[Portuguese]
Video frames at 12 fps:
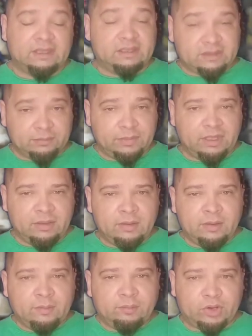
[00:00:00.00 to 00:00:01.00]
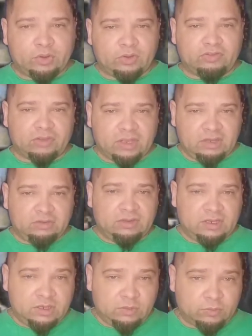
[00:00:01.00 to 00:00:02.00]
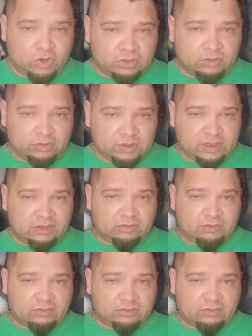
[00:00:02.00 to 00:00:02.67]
E também pelo nosso querido Danilo Módulo, né?